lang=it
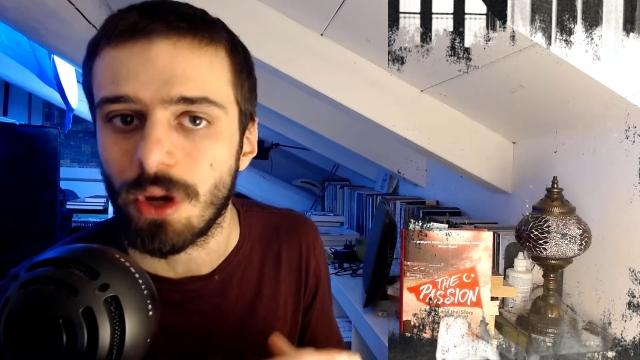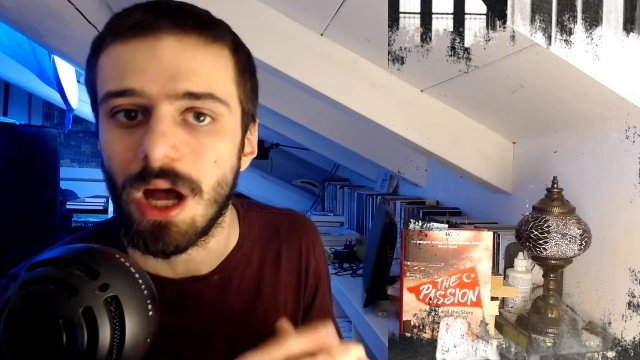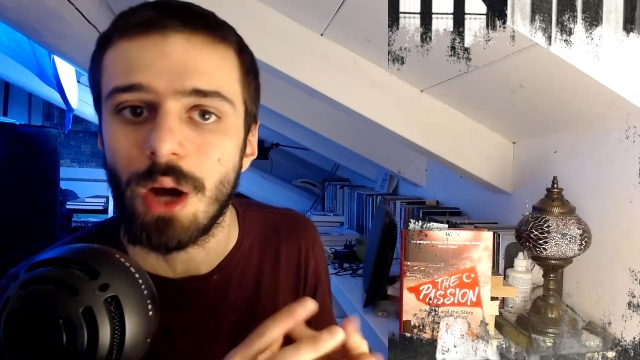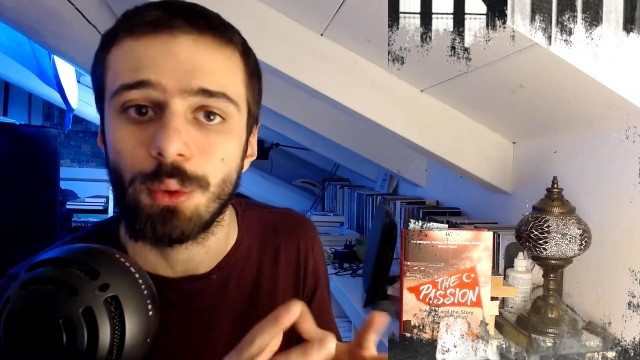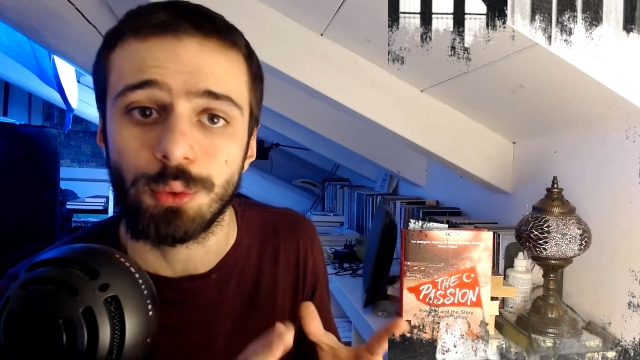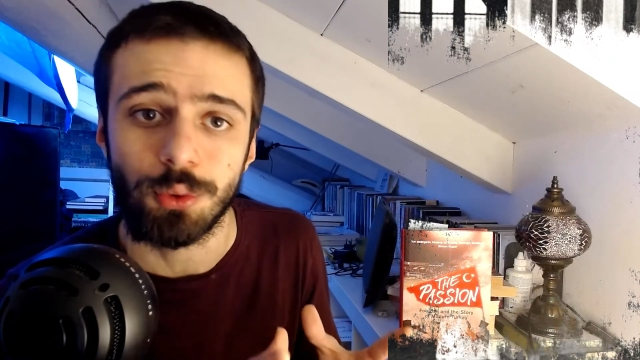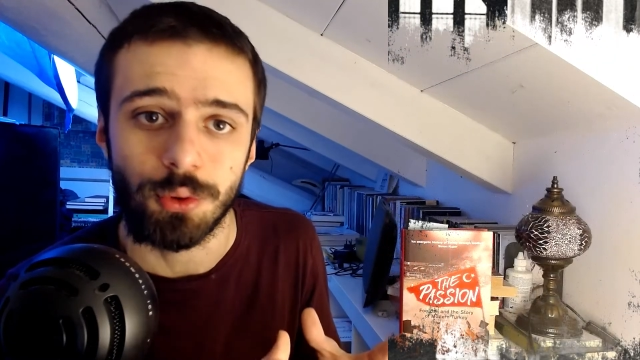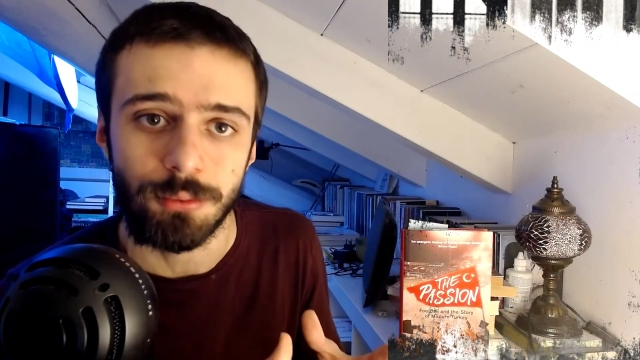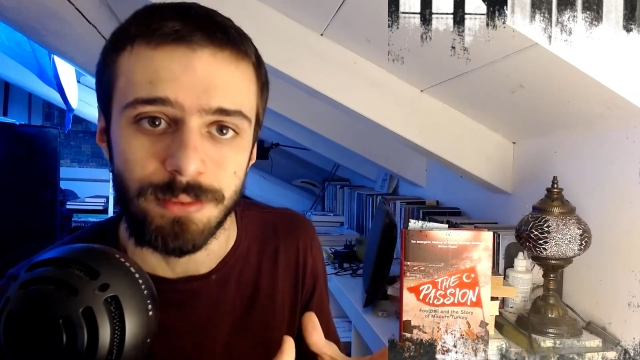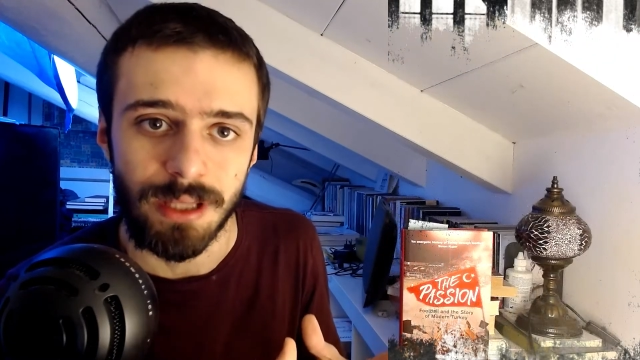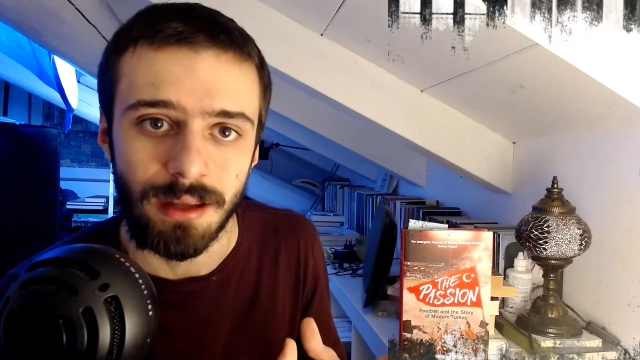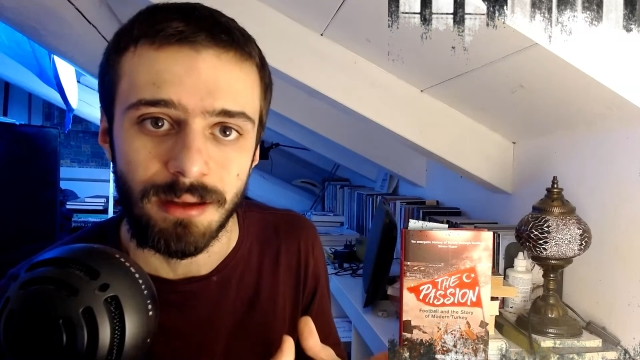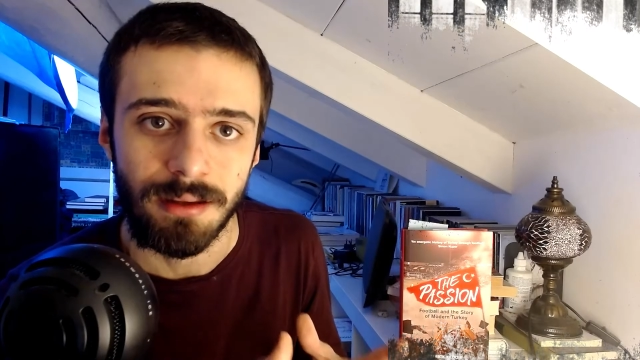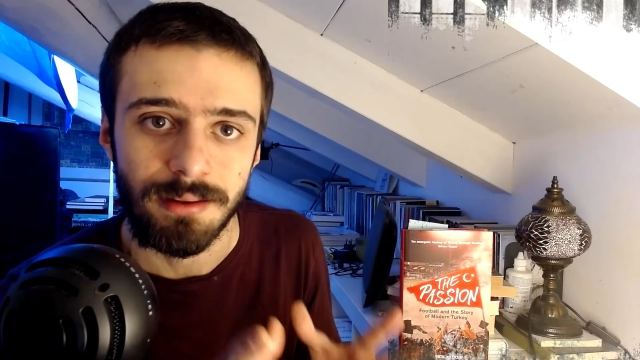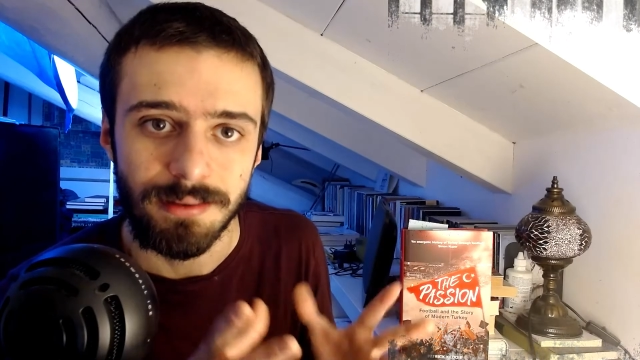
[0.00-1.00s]

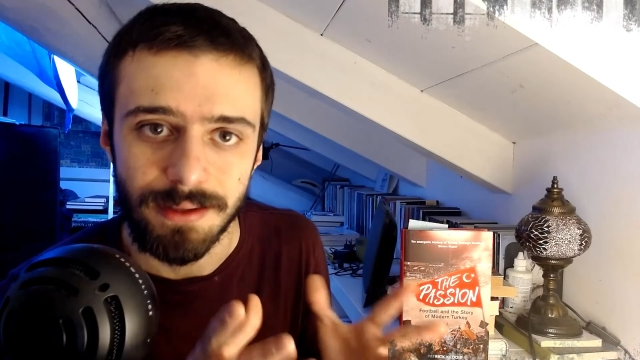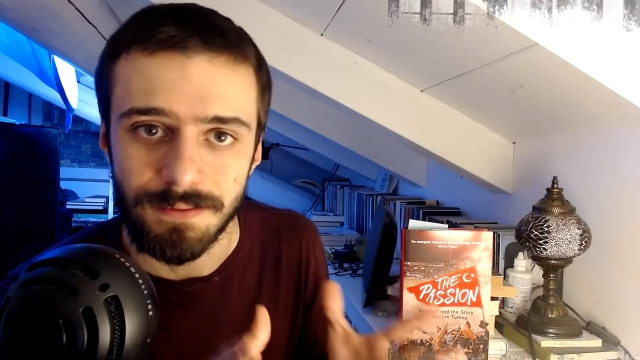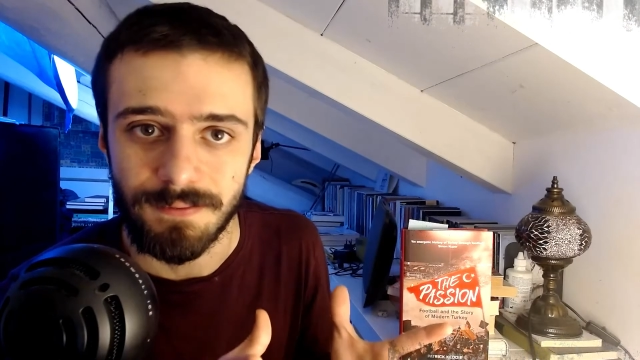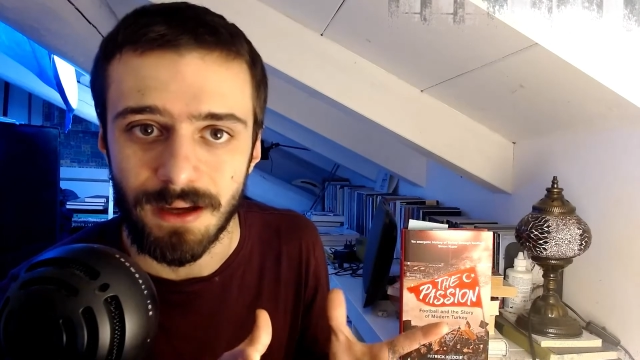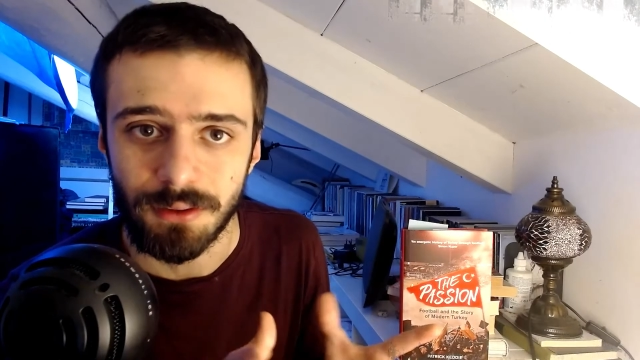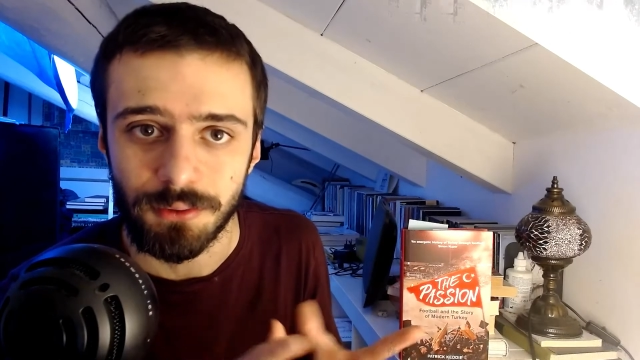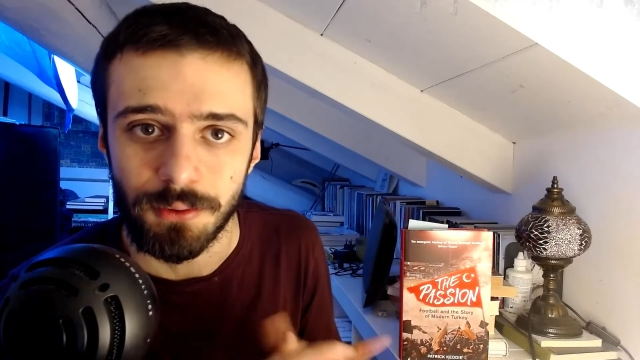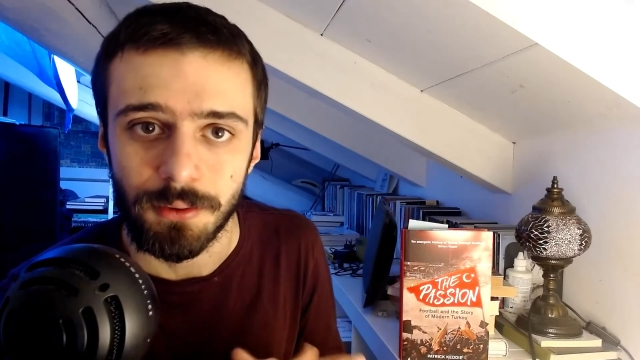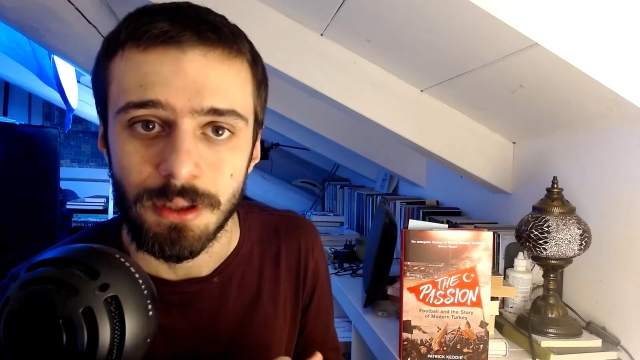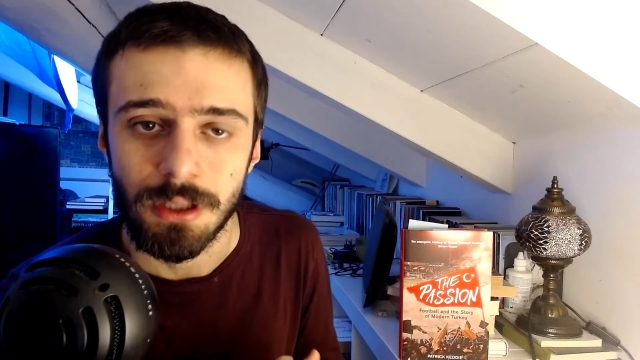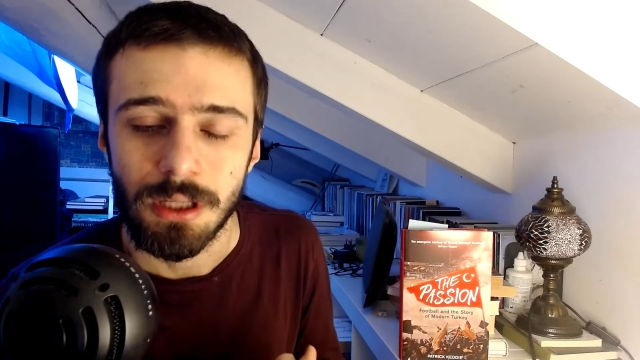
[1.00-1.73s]
autonomia de facto.